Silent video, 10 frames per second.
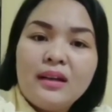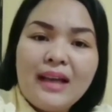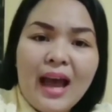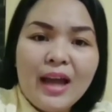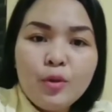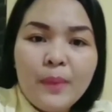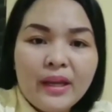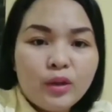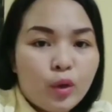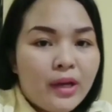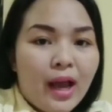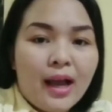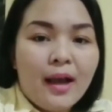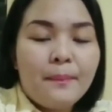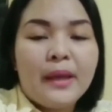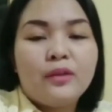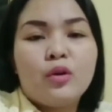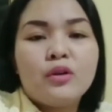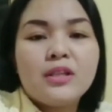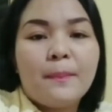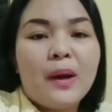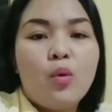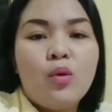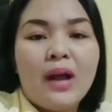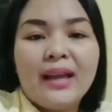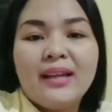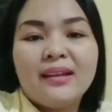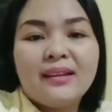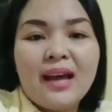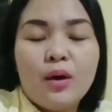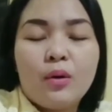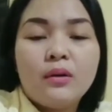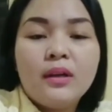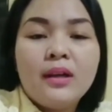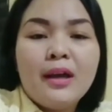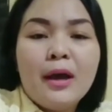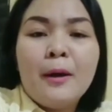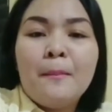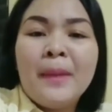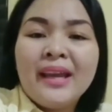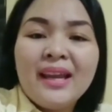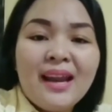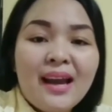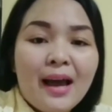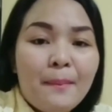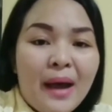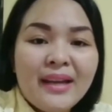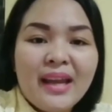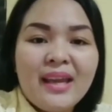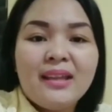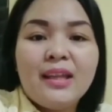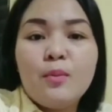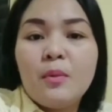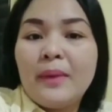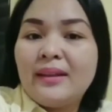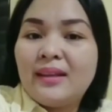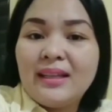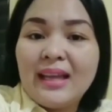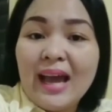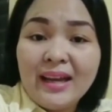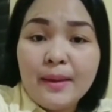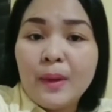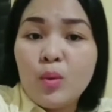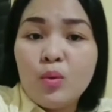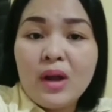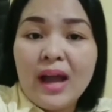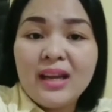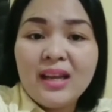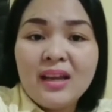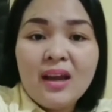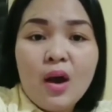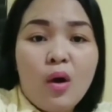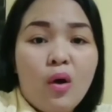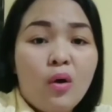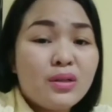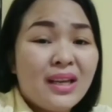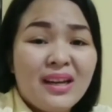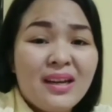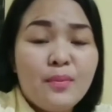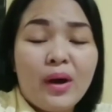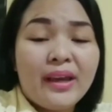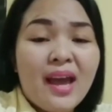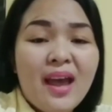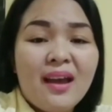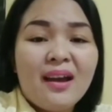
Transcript: Gaano ba ito nakakapekto sa pag-uugali ng tao? May kilala ka ba na hindi mo maintindihan ang pag-uugali o sarili mo kaya?